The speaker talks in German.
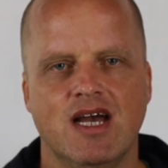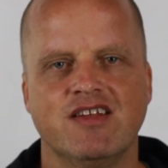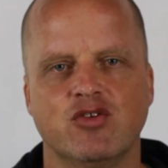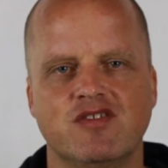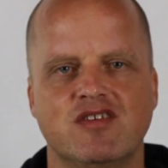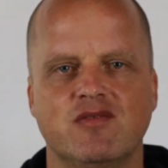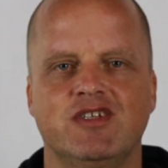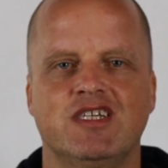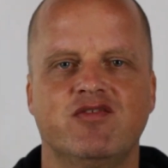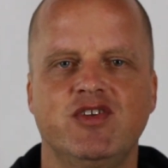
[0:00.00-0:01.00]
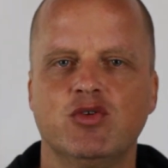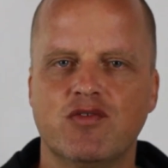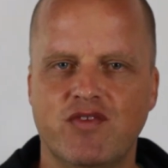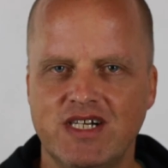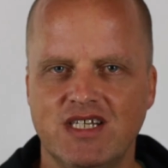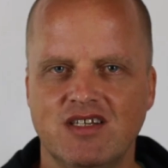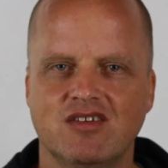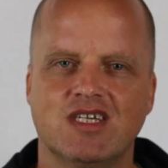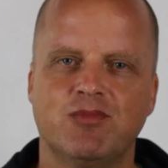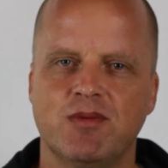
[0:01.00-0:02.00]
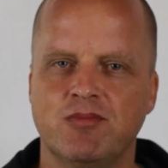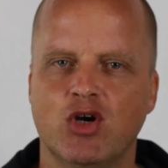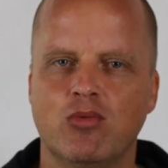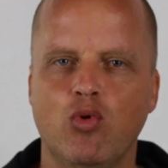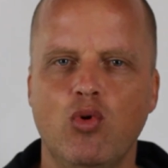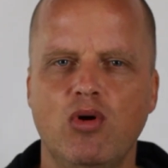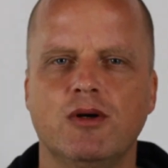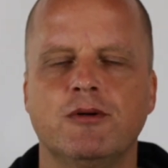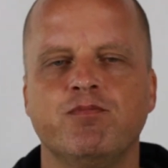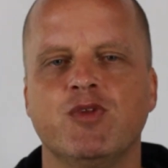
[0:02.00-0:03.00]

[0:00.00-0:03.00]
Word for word: Ansonsten, wenn dir das Video gefallen hat, gib dem Daumen hoch